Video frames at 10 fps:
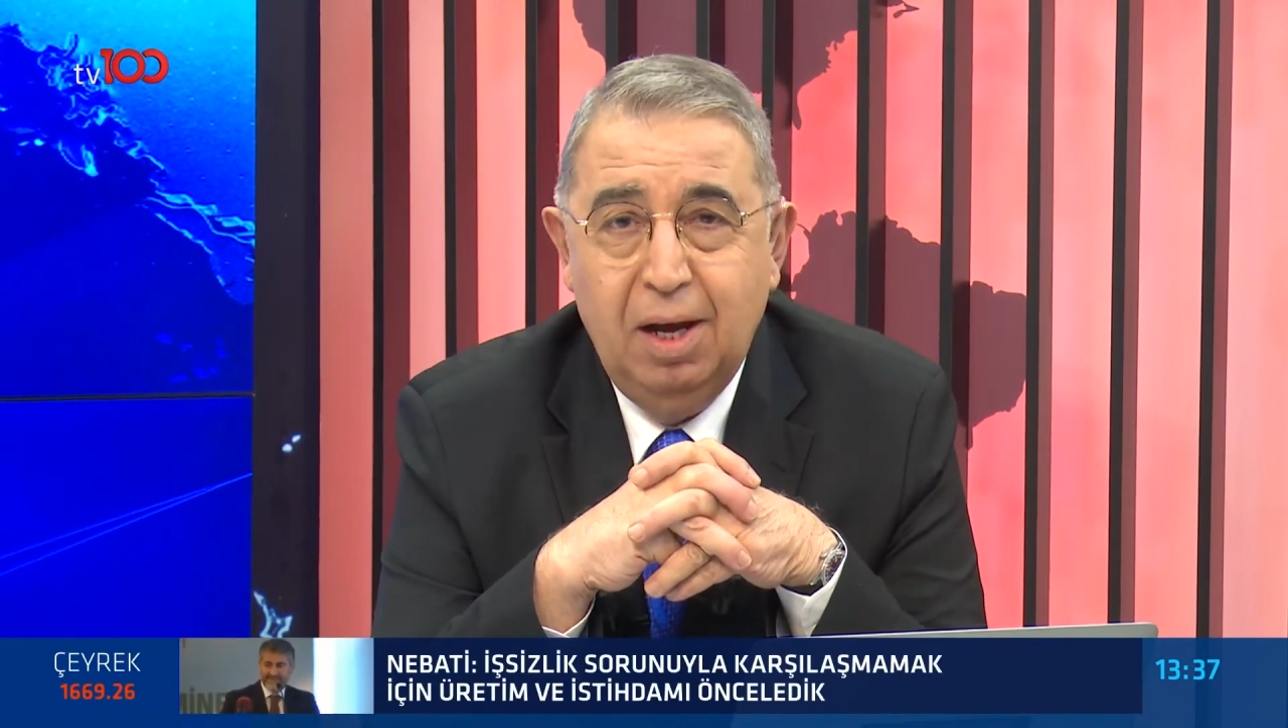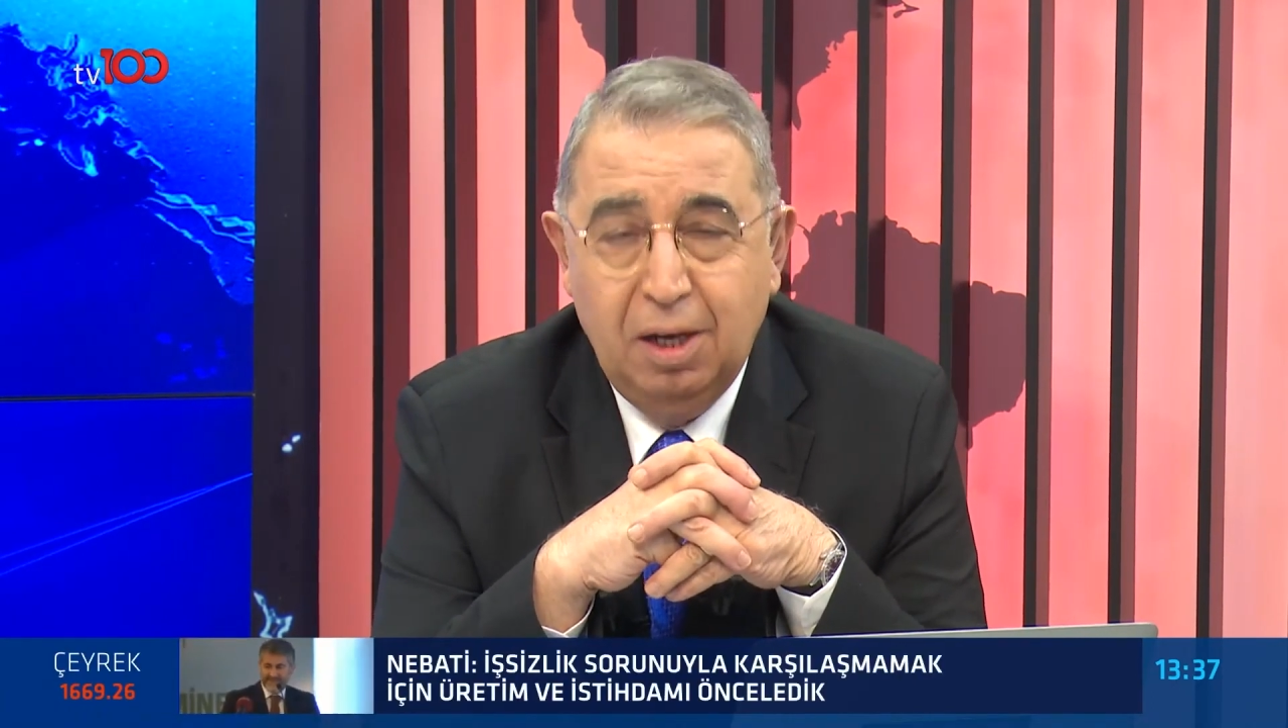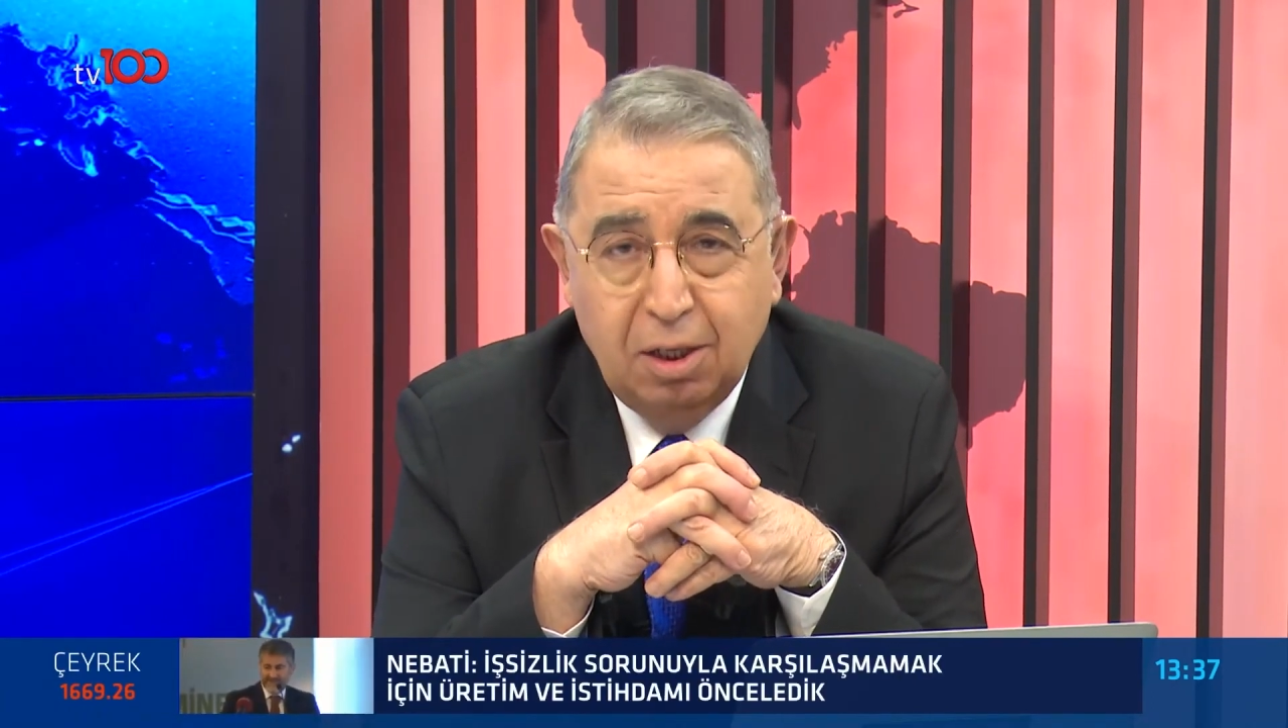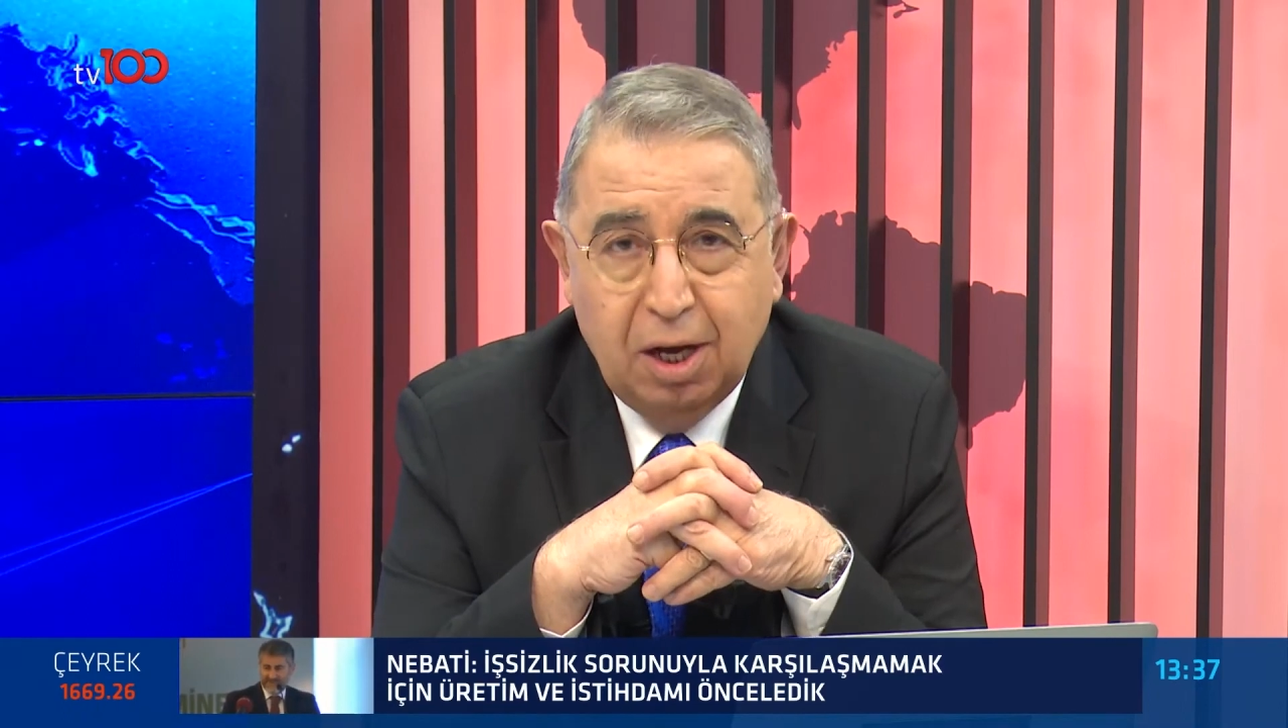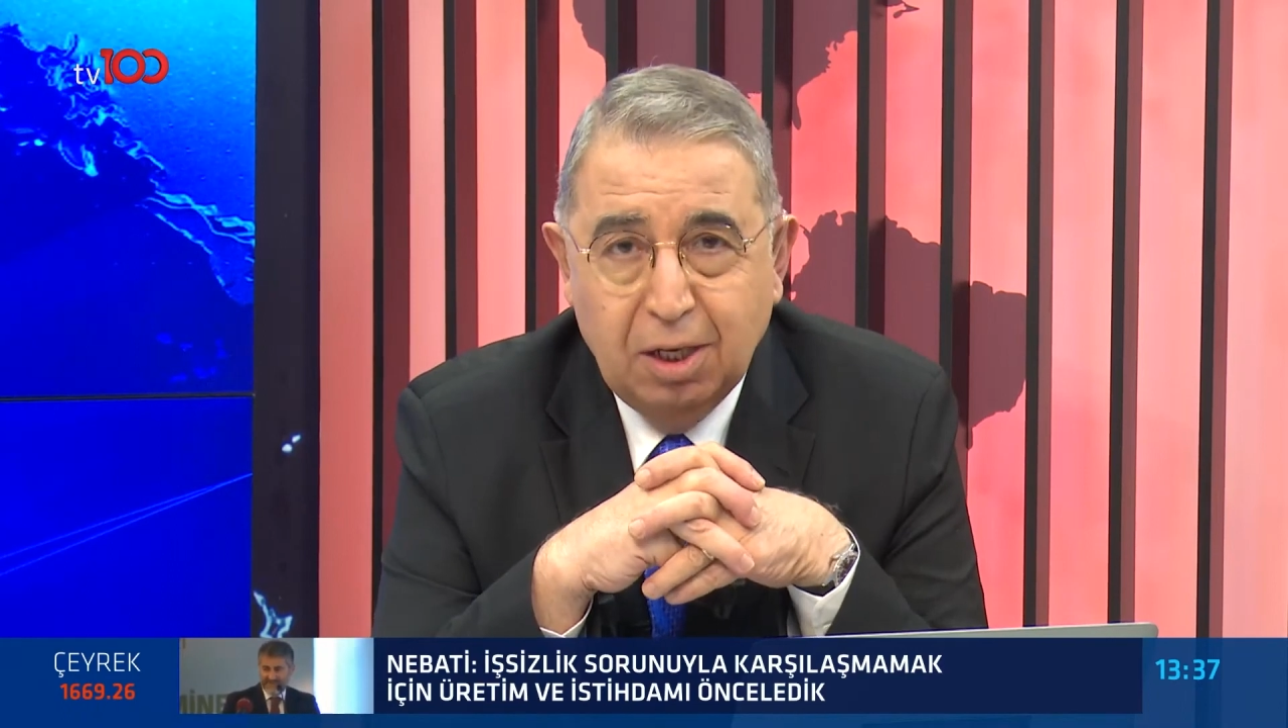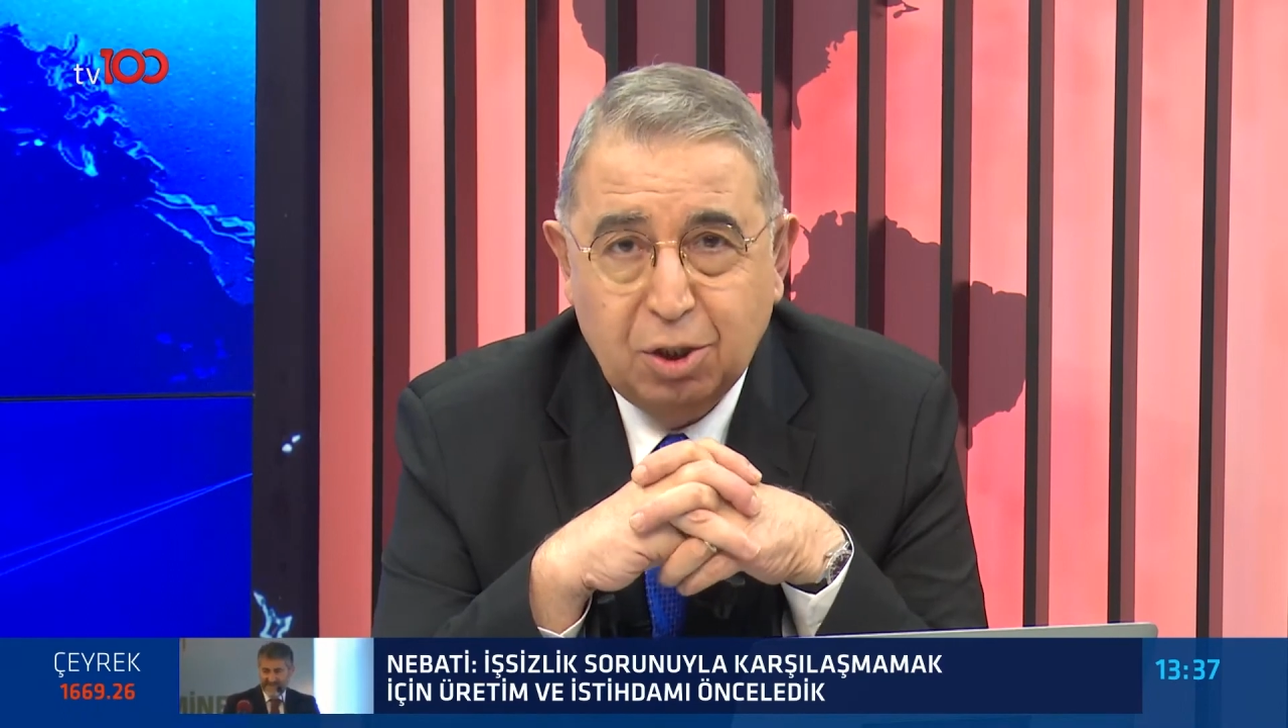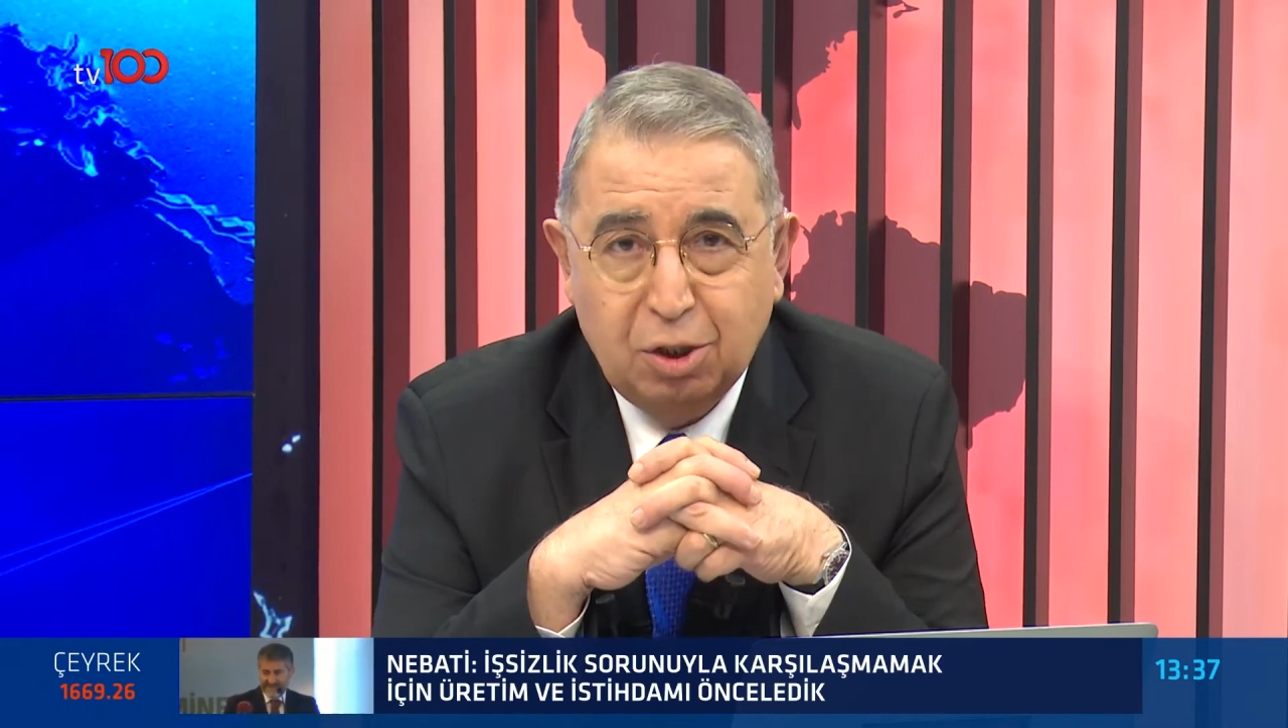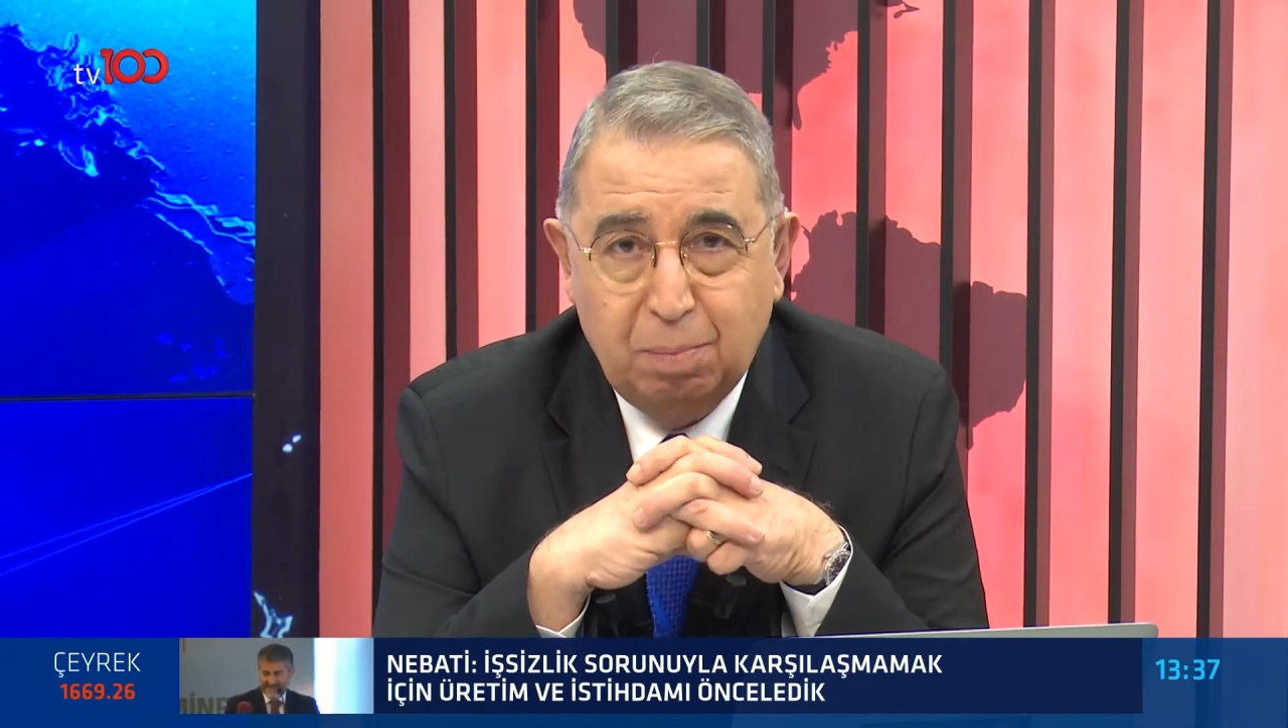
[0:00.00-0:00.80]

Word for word: Elitaş